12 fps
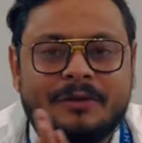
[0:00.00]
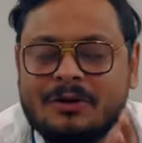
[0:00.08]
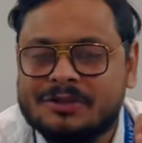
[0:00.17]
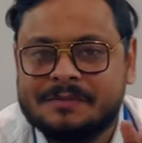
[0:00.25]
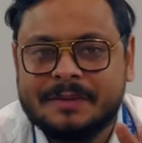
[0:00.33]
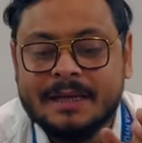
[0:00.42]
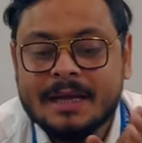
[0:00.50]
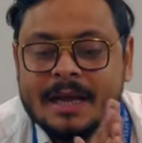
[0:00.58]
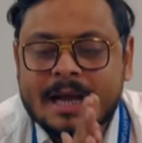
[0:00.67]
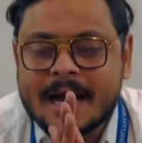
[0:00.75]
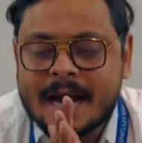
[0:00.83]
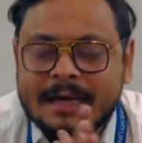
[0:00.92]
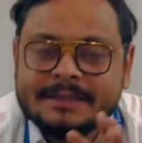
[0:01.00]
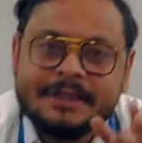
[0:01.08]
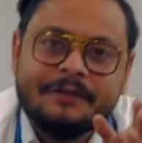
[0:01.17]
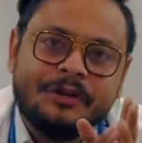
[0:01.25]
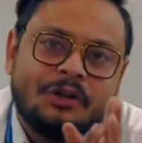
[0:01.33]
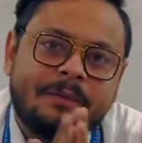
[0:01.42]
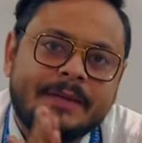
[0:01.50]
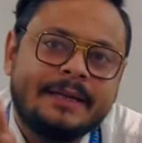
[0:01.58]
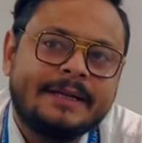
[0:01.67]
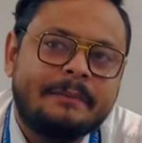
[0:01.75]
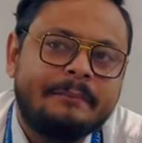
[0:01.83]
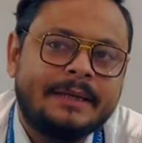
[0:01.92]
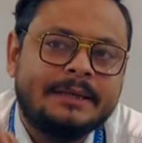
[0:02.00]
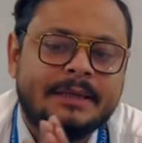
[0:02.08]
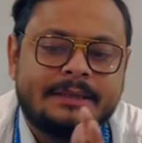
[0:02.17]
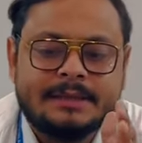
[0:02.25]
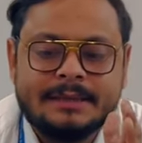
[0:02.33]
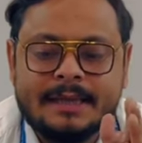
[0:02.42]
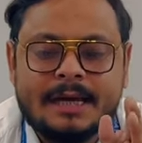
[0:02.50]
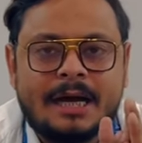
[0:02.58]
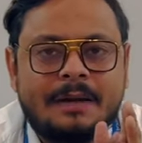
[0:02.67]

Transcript: ब्लॉग्स पे आज की वीडियो बनाने का मेन एजेंडा